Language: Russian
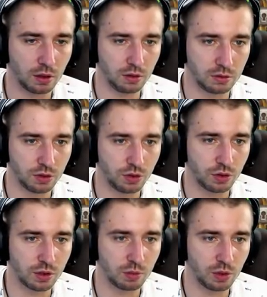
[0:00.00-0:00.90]
О, ничего
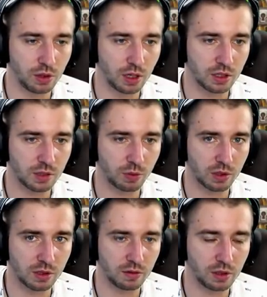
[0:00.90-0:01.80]
себе, даже с
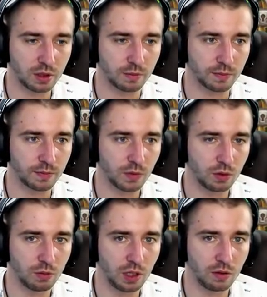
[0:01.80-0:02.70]
просветом. Ну,
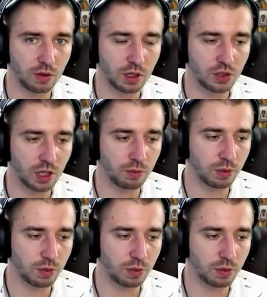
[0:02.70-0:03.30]
мне его качать